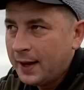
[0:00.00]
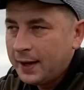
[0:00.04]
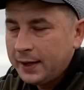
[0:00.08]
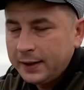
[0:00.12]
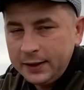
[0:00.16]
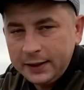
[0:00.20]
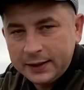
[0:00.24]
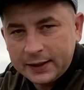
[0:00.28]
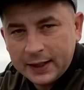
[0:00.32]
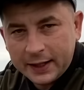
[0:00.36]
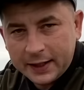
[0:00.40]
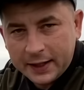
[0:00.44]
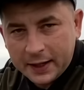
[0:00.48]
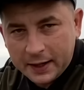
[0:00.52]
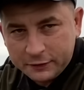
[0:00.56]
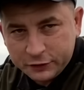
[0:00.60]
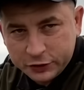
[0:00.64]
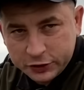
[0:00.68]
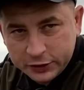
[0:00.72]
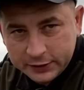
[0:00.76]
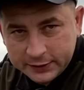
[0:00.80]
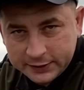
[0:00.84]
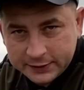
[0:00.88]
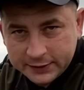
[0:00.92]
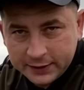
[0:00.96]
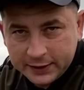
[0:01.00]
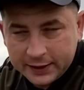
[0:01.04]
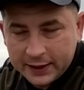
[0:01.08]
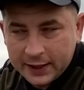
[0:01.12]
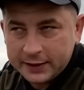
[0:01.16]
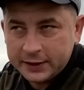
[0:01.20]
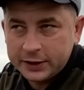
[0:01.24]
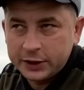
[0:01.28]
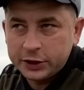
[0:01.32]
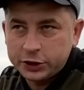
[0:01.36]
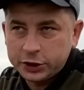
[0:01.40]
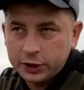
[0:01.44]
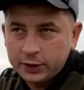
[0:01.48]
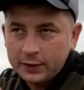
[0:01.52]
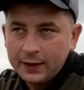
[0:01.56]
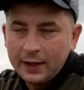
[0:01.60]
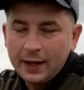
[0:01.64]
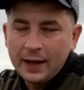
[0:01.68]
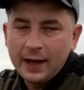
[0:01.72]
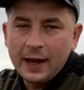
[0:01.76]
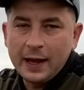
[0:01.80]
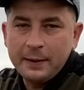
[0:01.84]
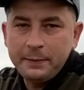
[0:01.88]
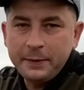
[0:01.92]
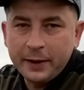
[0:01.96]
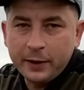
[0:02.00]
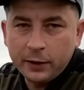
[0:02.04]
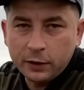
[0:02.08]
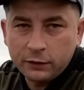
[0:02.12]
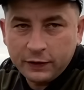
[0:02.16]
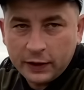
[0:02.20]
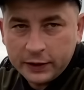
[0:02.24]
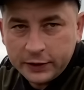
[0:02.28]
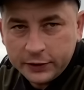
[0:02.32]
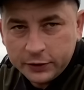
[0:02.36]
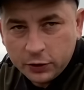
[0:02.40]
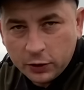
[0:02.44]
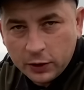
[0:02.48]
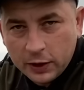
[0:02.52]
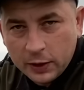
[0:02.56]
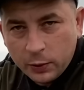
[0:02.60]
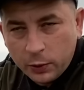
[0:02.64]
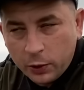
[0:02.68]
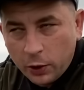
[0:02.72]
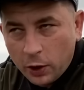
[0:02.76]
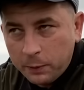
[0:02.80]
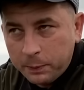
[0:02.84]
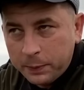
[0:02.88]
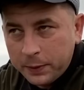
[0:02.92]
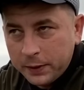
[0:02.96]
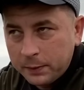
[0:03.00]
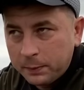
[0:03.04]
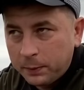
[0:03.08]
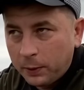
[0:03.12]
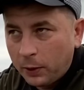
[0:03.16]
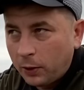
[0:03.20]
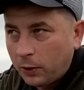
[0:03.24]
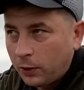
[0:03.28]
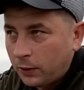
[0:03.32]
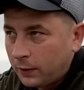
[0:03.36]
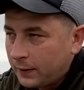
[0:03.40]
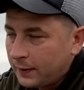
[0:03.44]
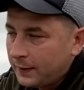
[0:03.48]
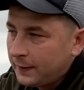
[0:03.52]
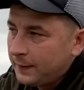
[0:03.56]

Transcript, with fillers: I tak jak wszyscy kiedyś emigrowali do Europy, bo